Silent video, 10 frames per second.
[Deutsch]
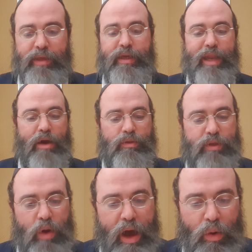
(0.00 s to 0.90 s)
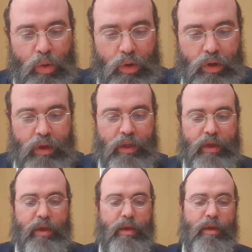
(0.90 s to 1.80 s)
Genauso auch
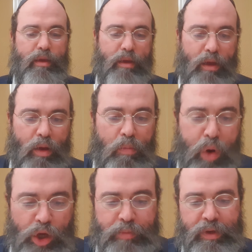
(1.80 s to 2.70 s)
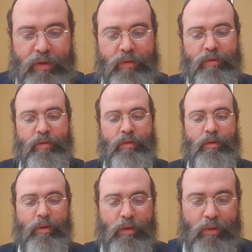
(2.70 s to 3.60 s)
äh, Bäume
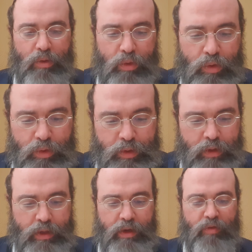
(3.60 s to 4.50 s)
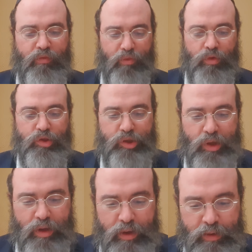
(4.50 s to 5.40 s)
und
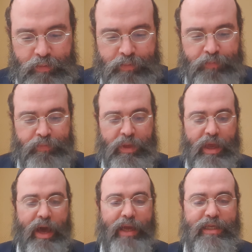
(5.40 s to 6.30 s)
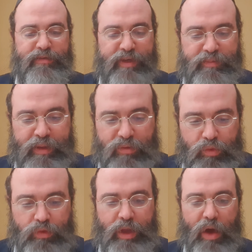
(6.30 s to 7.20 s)
Früchte. Alles, was man
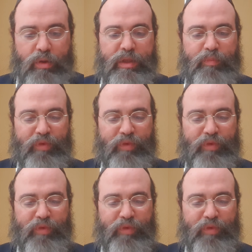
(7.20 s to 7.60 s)
tut, auch die